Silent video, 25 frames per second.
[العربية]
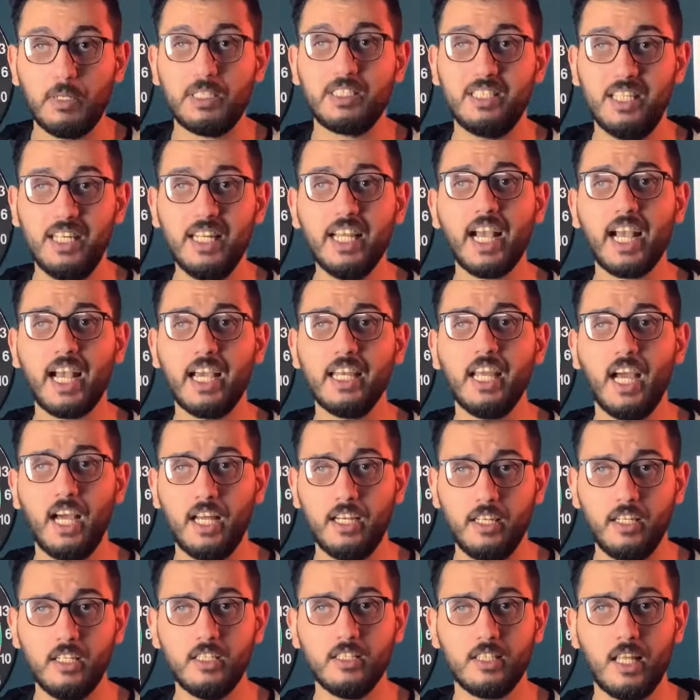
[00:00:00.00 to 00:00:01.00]
بس ليه اغاني
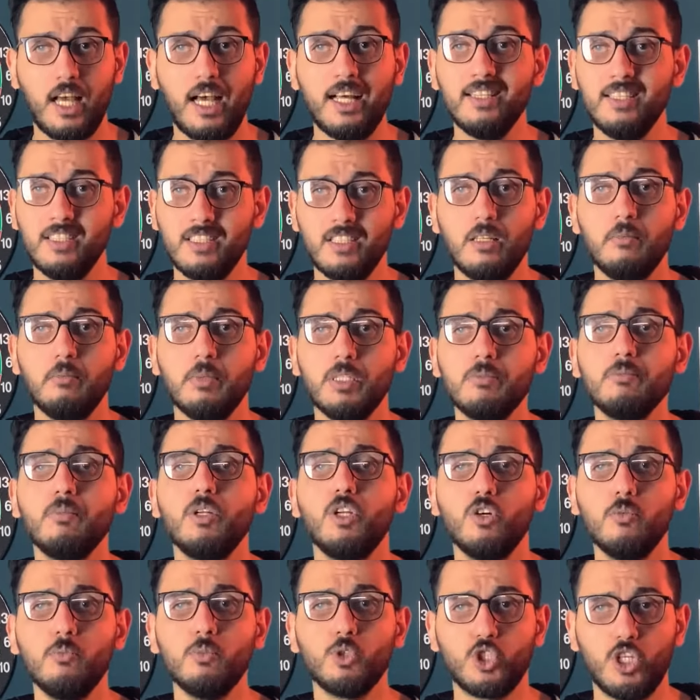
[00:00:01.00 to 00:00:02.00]
على النت عدت ال 100
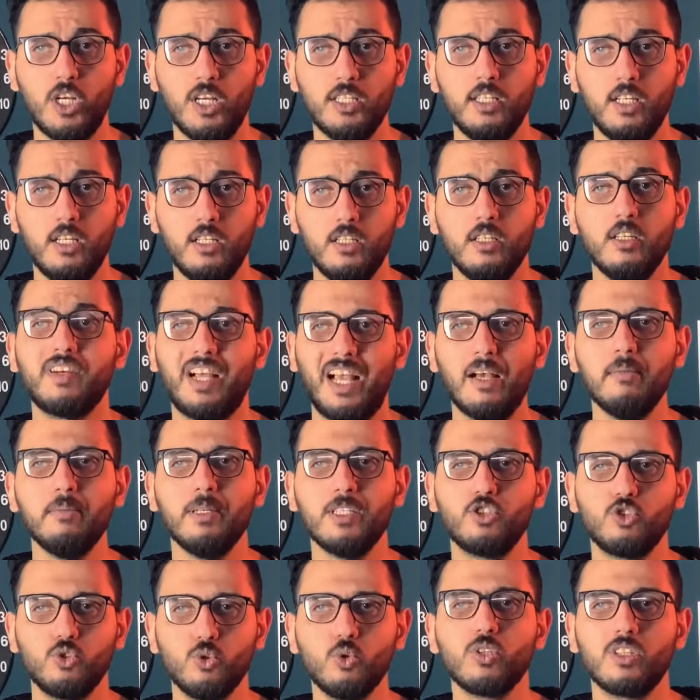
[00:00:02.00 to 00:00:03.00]
مليون مشاهده في
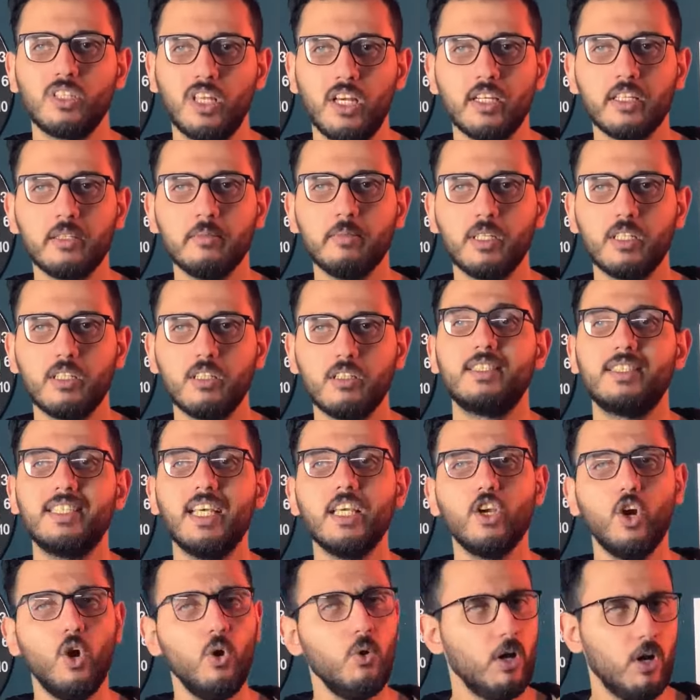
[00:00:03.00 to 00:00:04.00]
خمس شهور تقريبا
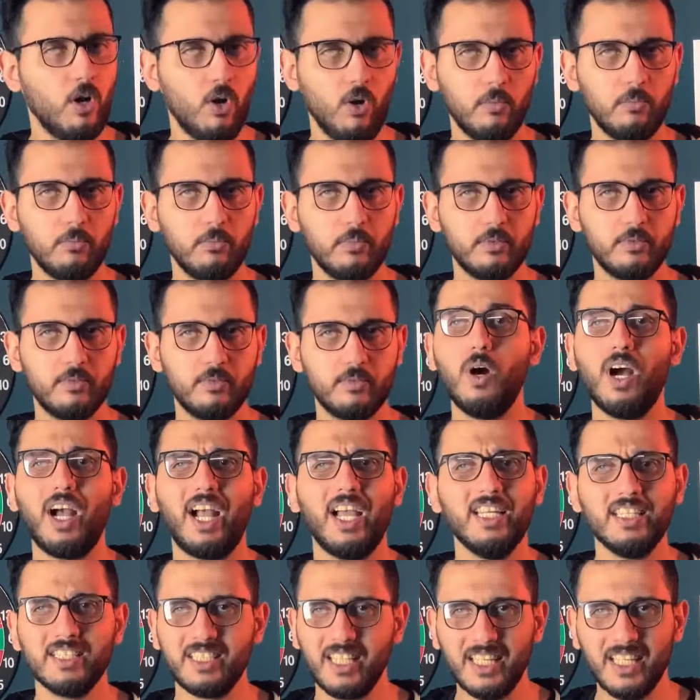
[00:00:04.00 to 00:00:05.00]
زي هو الحب
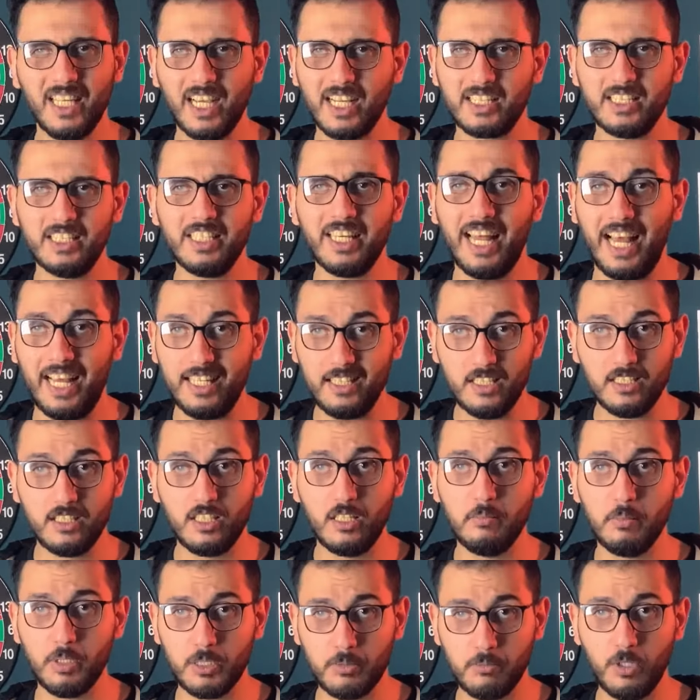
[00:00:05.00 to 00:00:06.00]
واغاني تانية كتير عدت
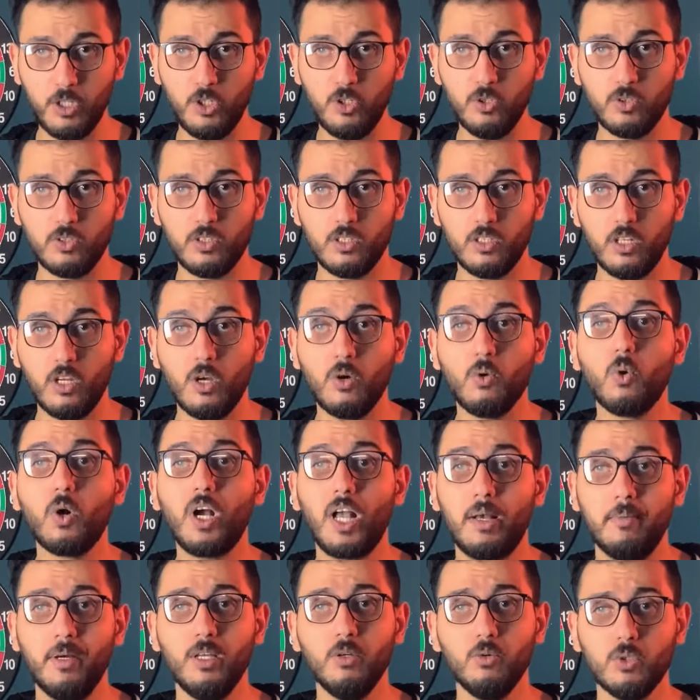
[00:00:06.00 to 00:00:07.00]
ال 100 مليون
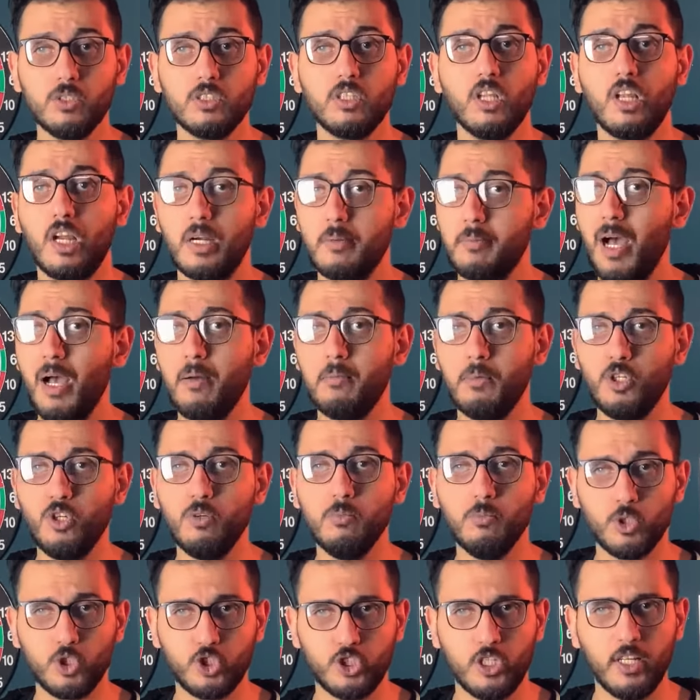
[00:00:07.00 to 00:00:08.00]
وكمان وصل ل 4
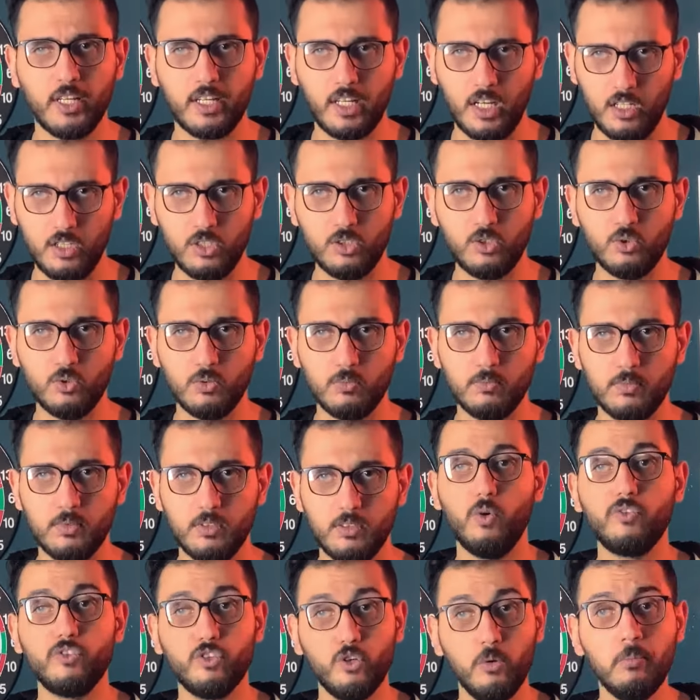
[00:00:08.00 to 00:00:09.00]
مليون مشترك على اليوتيوب
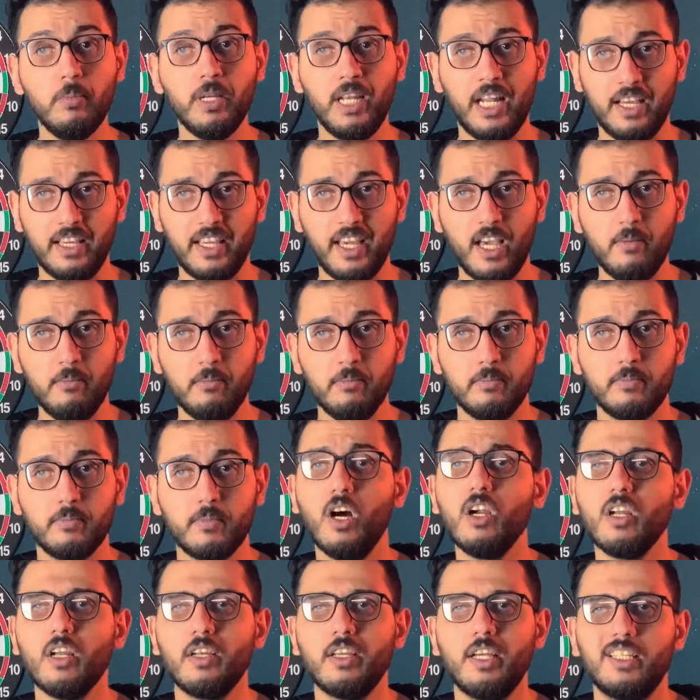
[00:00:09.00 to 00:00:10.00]
وفي يوم من الايام
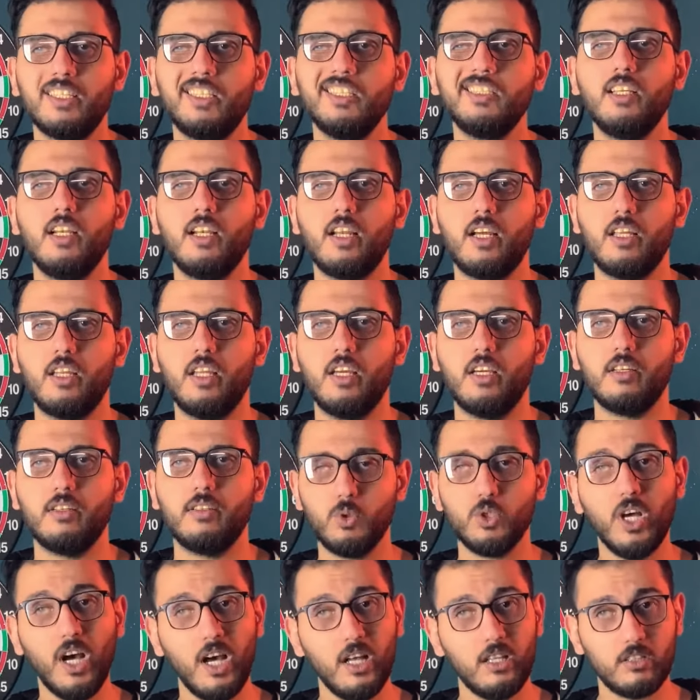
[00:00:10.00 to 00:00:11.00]
قرر يعتزل الغناء
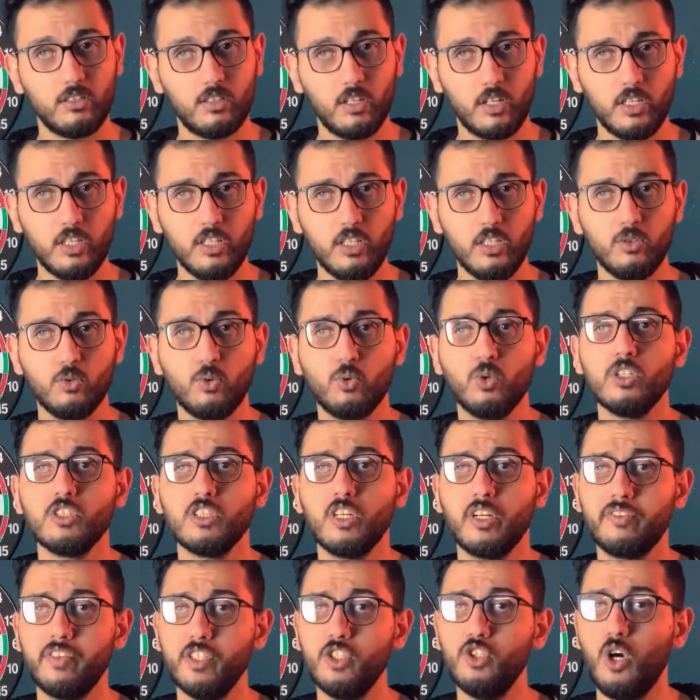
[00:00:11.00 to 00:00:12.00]
وده عن طريق انه
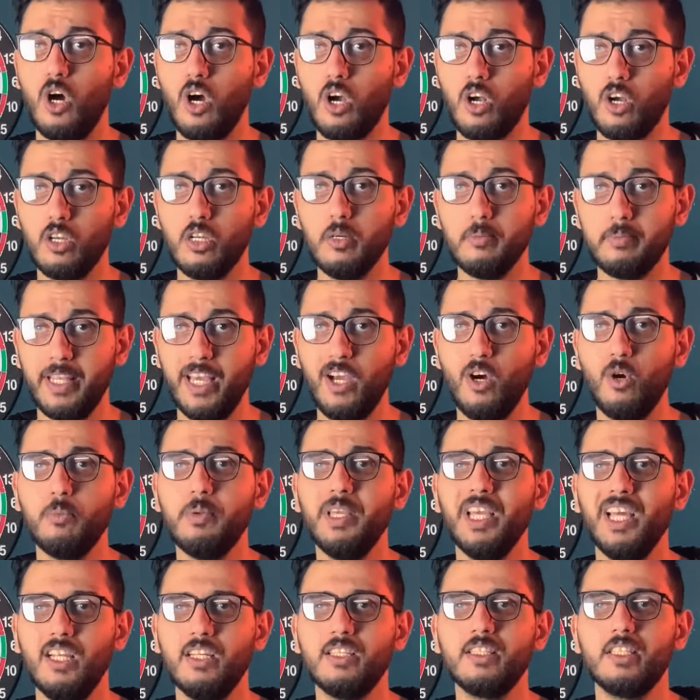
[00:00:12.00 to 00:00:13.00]
نشر فيديو على القناه بتاعه
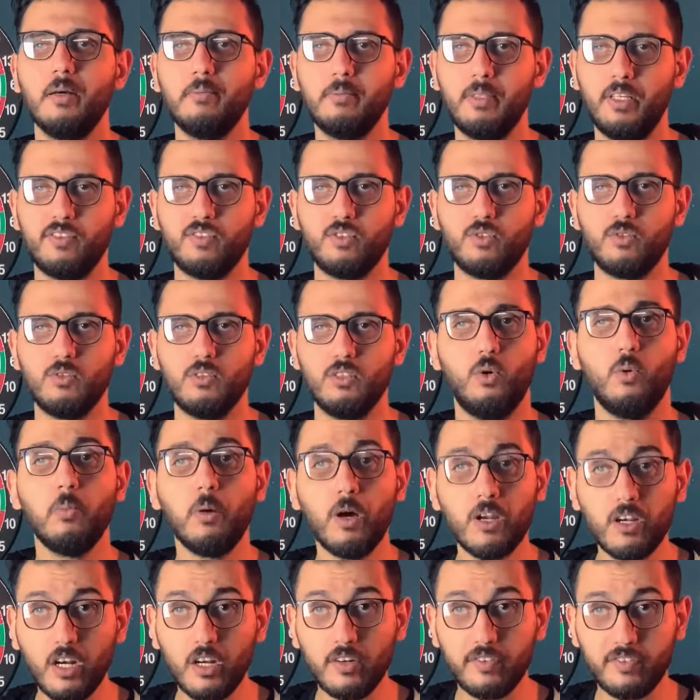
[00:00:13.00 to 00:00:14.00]
بيعلن ده بنفسه
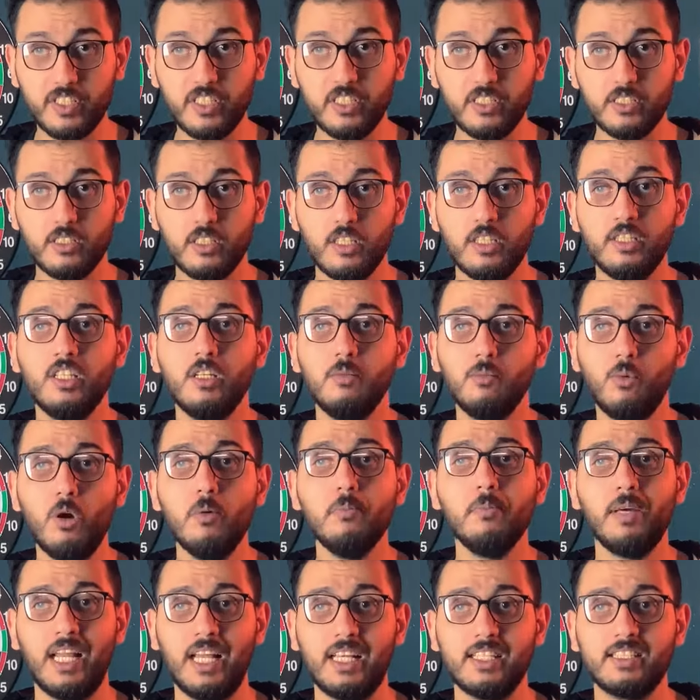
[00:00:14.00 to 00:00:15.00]
وبرر فيه ان
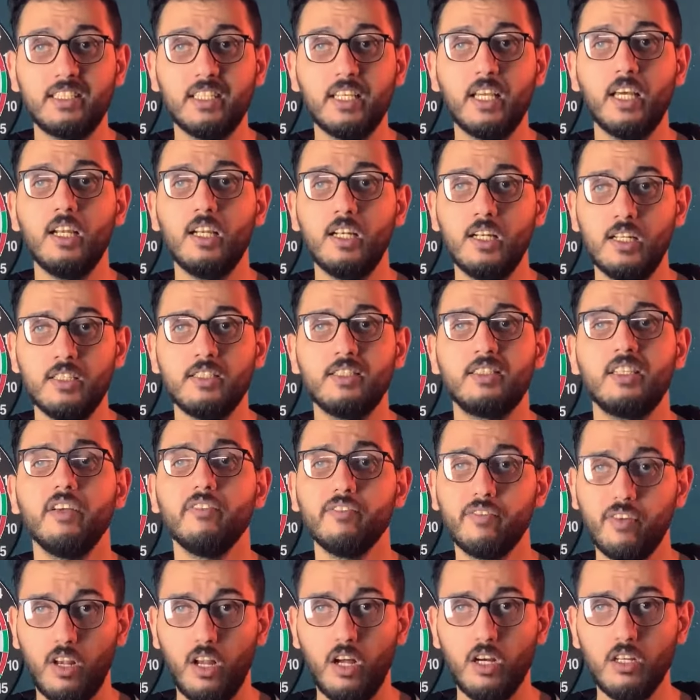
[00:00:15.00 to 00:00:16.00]
المهمه الاساسيه للانسان
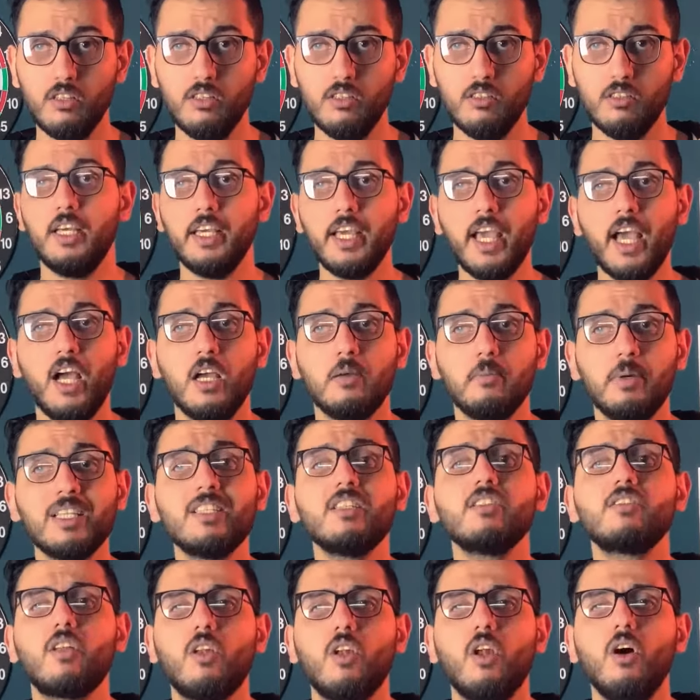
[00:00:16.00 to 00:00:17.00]
في الارض هي
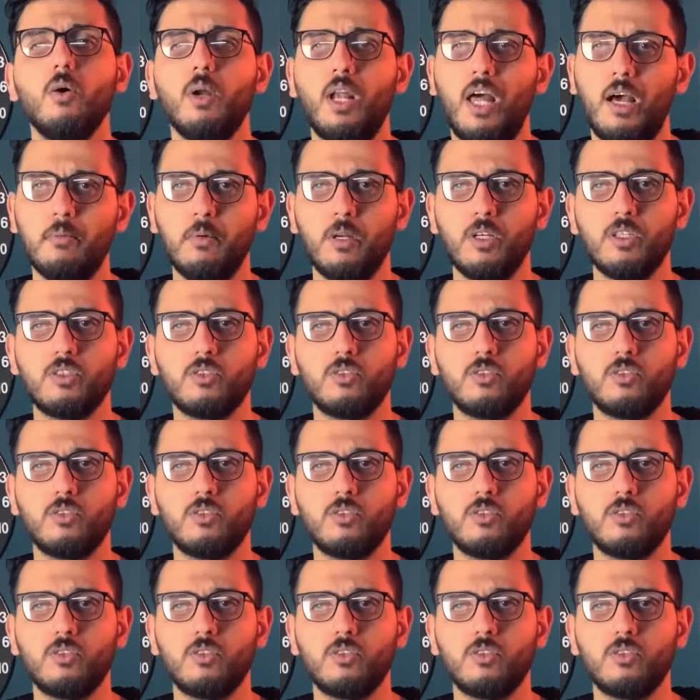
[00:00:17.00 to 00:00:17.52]
عباده الله والعمل